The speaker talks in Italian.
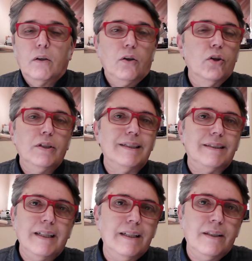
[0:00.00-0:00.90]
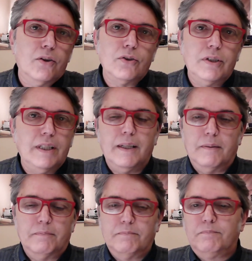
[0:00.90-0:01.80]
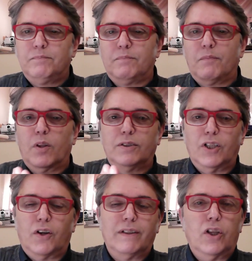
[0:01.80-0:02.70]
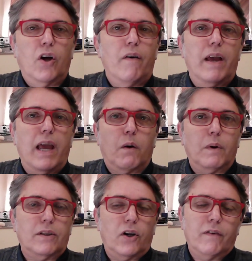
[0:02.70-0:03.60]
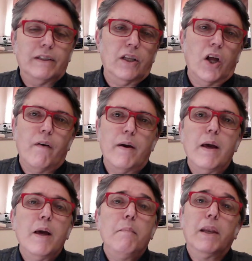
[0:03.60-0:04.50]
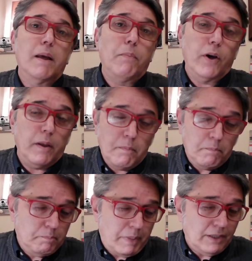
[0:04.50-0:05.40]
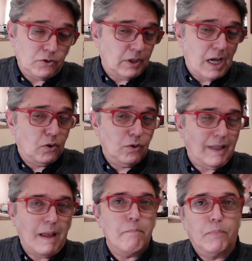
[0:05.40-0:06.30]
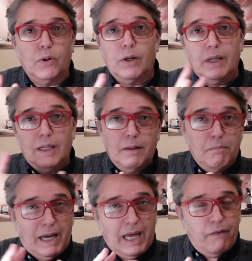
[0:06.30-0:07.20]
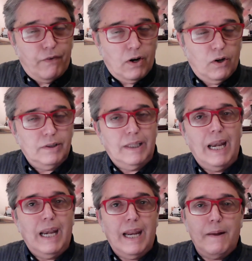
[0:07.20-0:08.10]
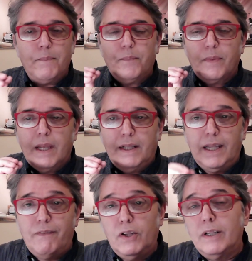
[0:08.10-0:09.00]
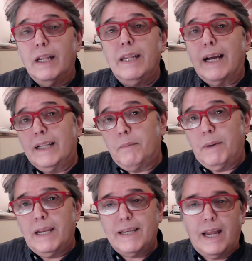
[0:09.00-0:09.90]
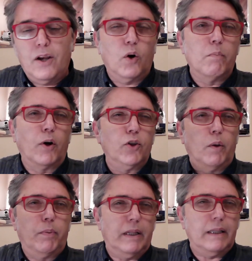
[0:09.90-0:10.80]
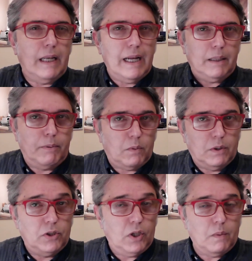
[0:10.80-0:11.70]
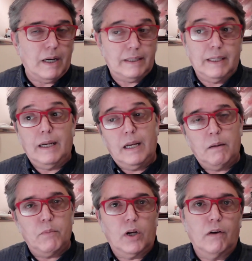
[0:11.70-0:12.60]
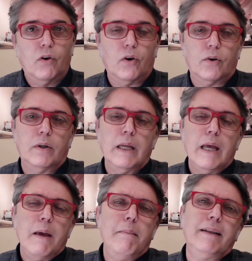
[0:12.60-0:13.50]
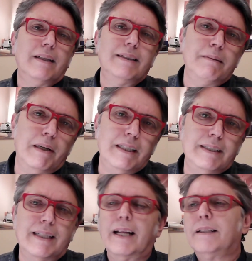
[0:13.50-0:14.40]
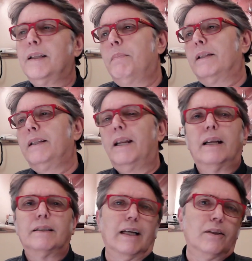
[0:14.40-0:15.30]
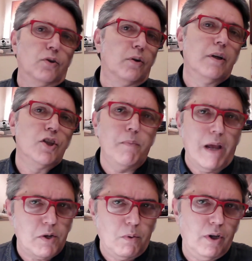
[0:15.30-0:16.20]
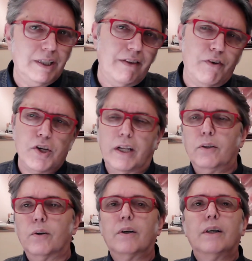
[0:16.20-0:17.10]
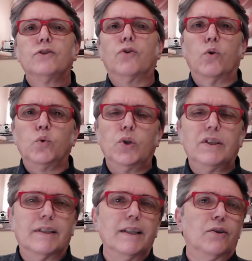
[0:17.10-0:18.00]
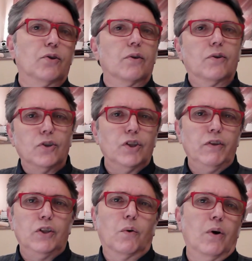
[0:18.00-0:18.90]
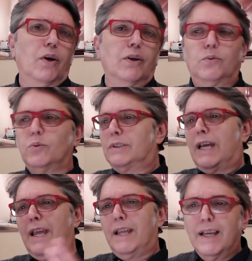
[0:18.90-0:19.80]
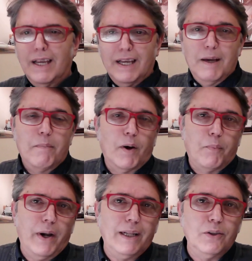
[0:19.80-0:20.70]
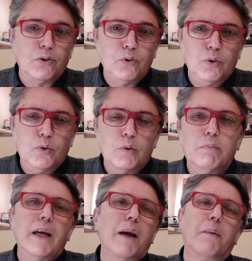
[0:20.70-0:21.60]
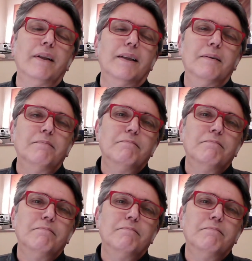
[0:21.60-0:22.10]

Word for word: Li ho distinti così 0,99 mm, e 4,99 perché poi penso che col tempo magari farò delle, dei video dedicati per i senior un pochettino più dettagliati per quanto riguarda il mio lavoro mentre il simpatizzante per dire Alessandro ci piace quello che stai facendo, sono un tuo iscritto, condivido quello che tu stai proponendo su YouTube e quindi